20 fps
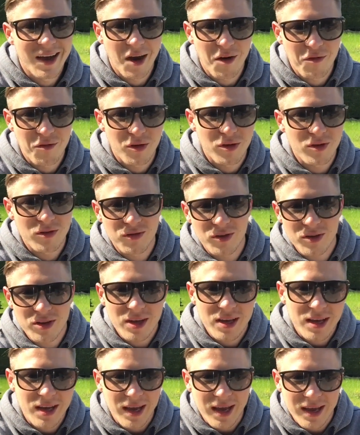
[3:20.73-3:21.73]
aufgrund von
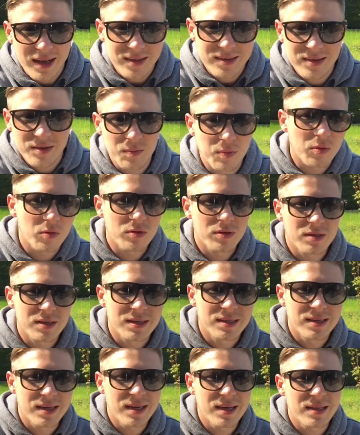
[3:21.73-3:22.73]

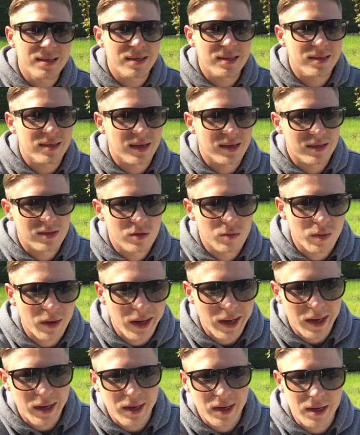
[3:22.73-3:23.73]
Reziprozität dazu
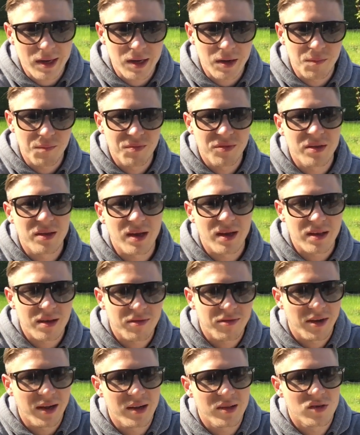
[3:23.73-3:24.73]
bringen, ähm, dir einen
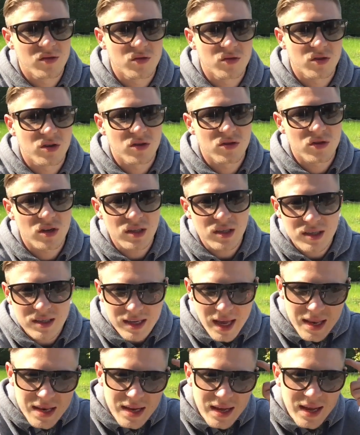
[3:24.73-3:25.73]
Gefallen zu tun, sondern sollst es
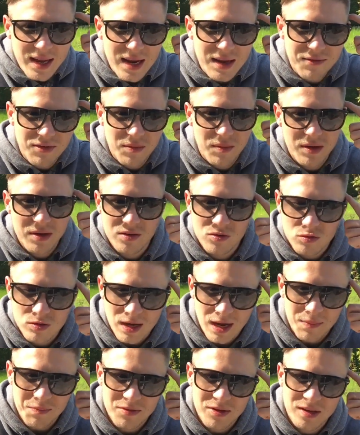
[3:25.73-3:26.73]
generell einfach mal eine
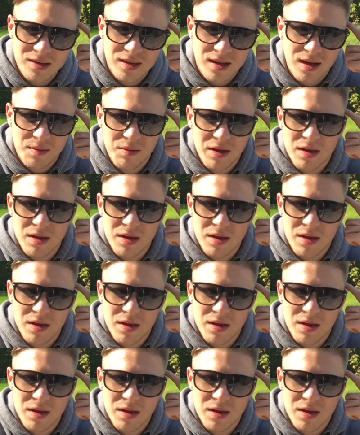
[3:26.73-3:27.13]
gute Absicht haben.